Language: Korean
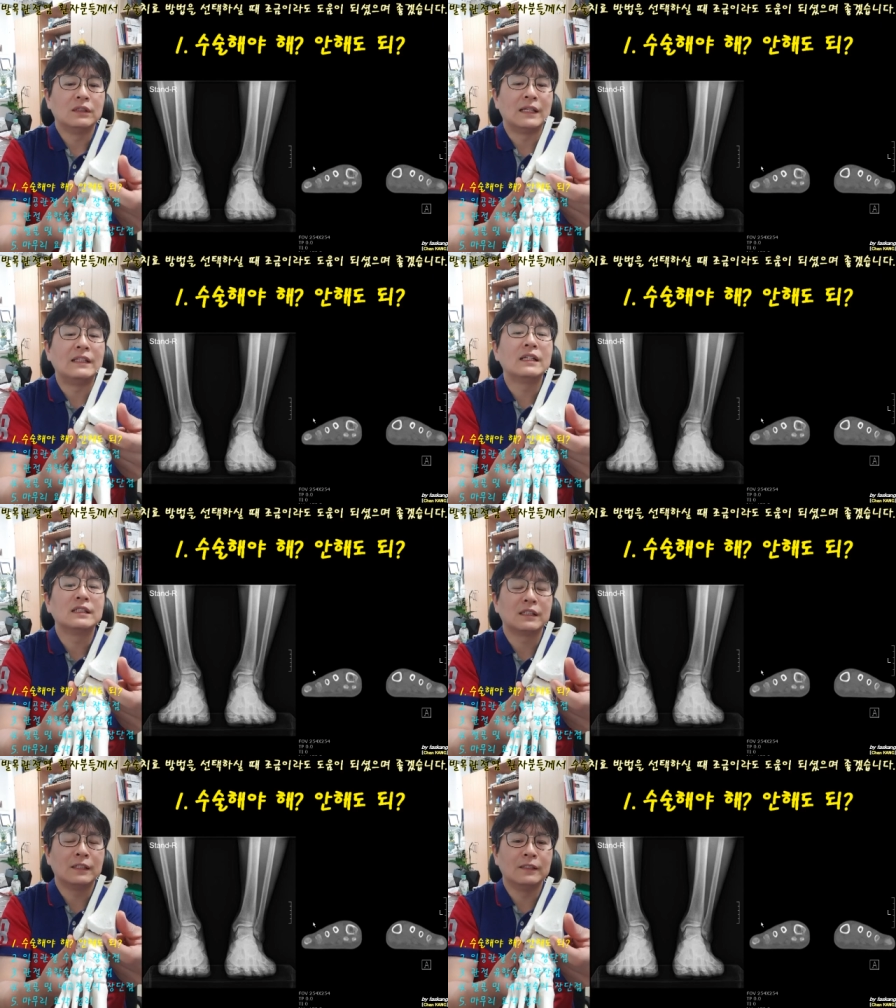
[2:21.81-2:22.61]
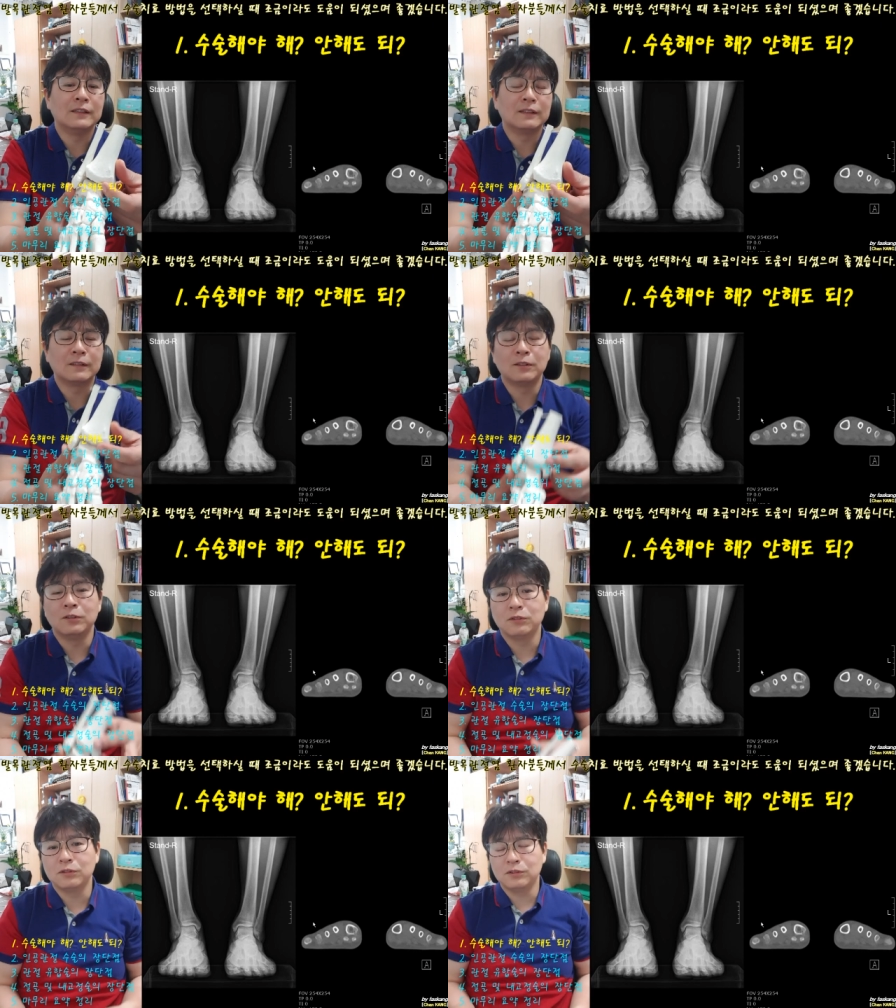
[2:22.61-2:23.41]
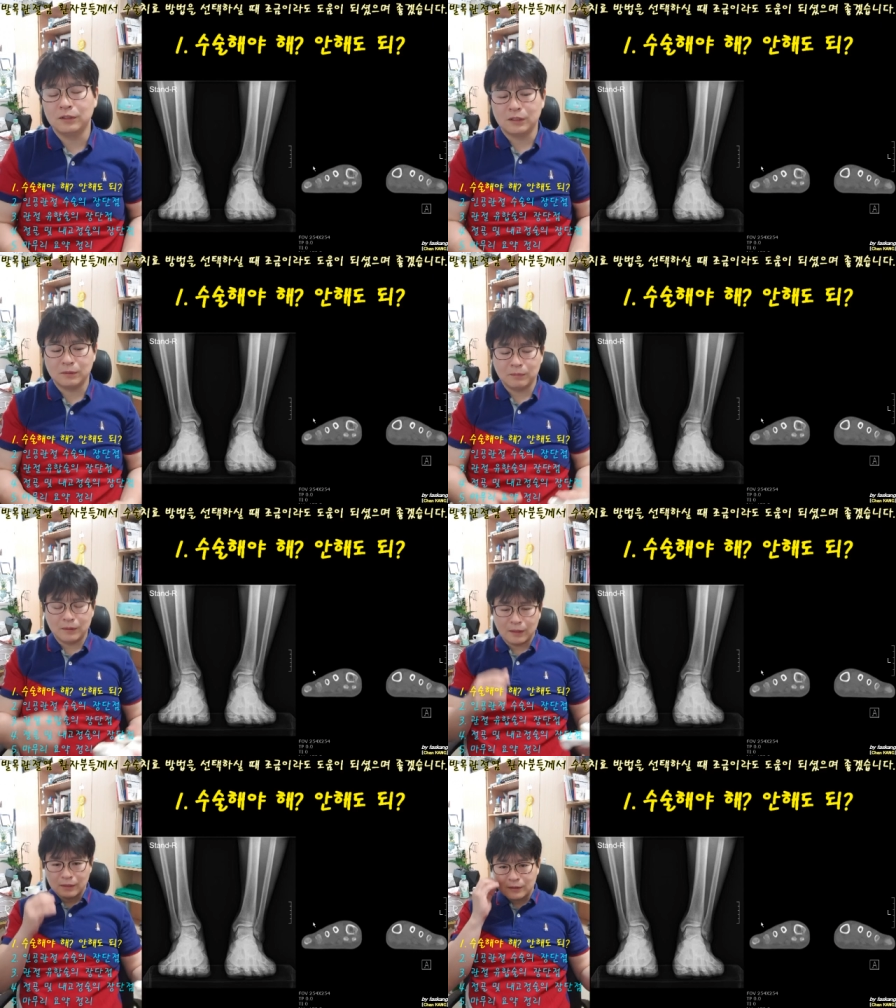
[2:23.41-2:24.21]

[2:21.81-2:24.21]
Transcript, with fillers: 재생시키는 그런 수술이 있습니다.